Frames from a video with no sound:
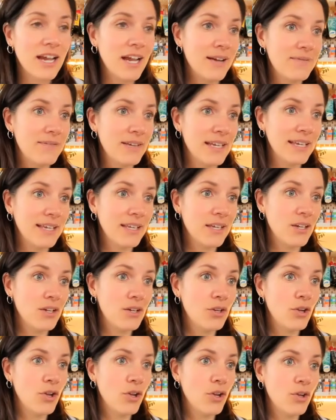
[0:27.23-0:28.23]
avec
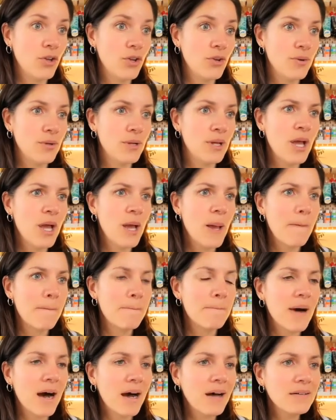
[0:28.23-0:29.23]
le
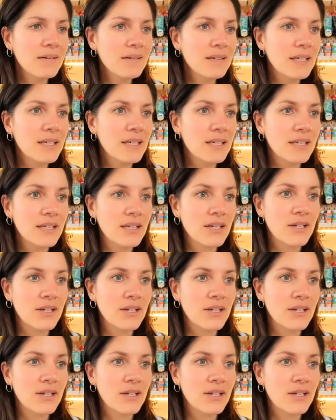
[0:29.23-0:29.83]
manque